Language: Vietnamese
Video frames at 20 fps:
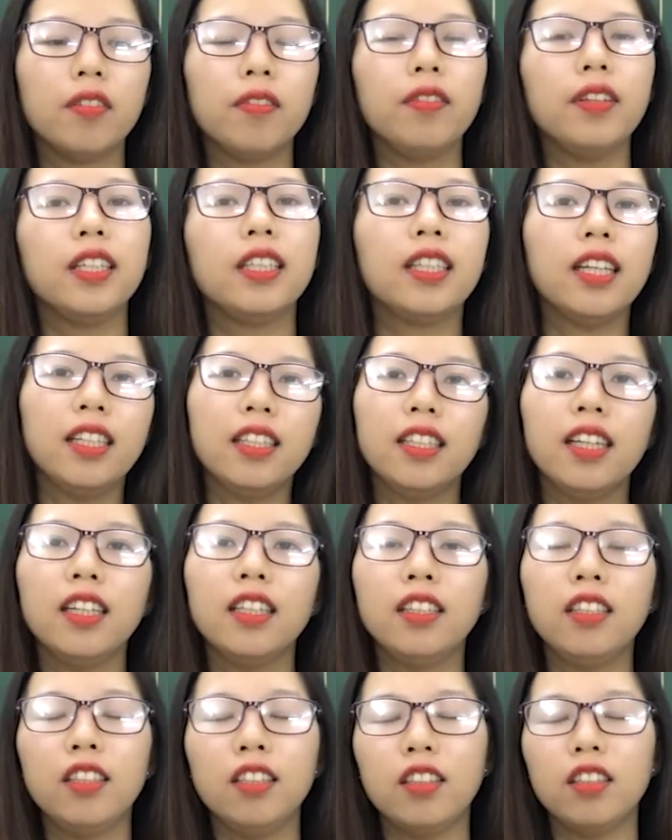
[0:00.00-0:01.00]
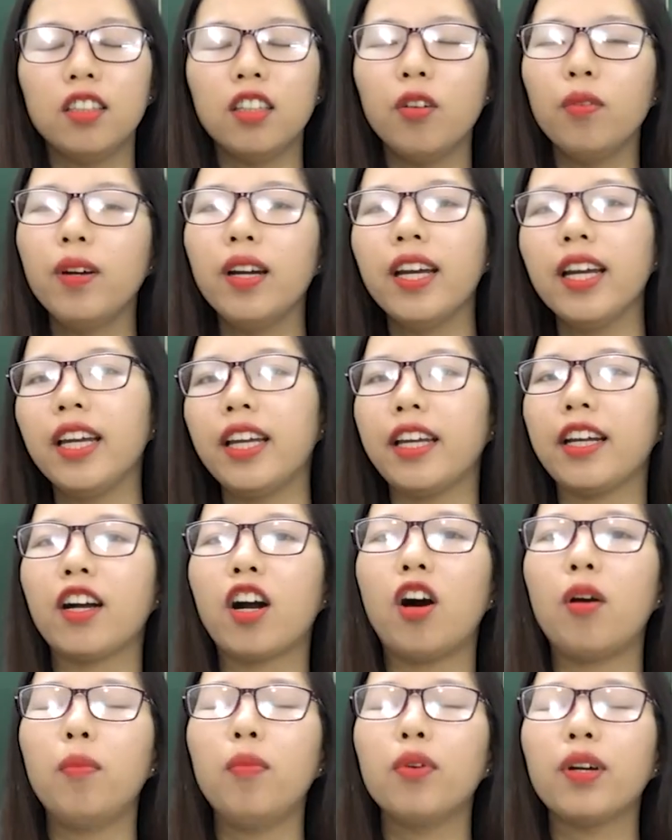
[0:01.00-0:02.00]
vì nhân dân, chứ không hề
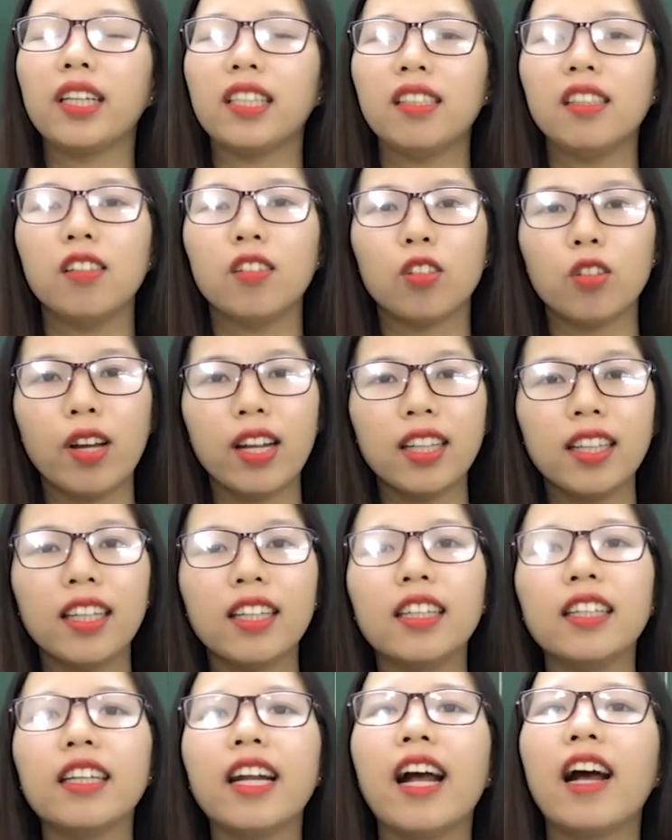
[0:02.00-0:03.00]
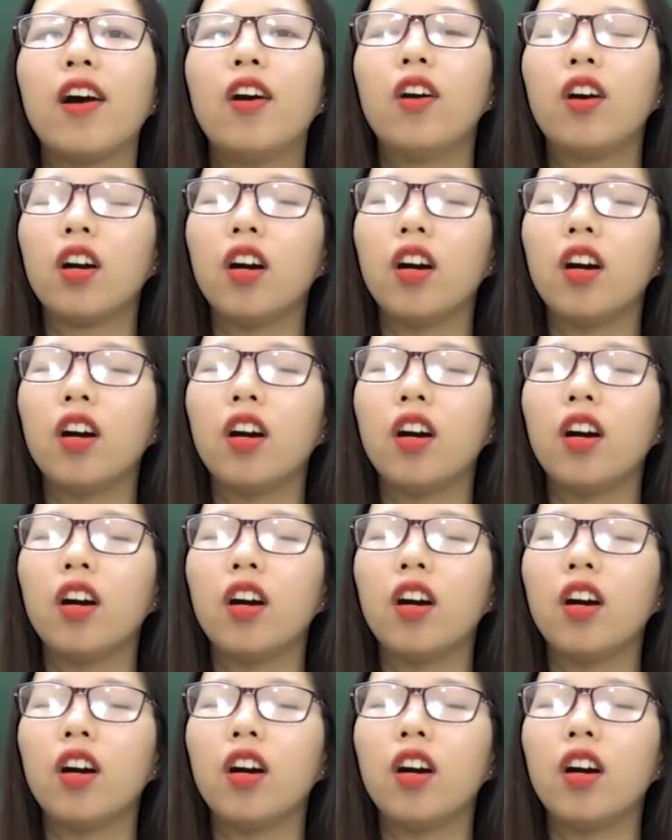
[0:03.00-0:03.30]
có một cái sự toan tính nào,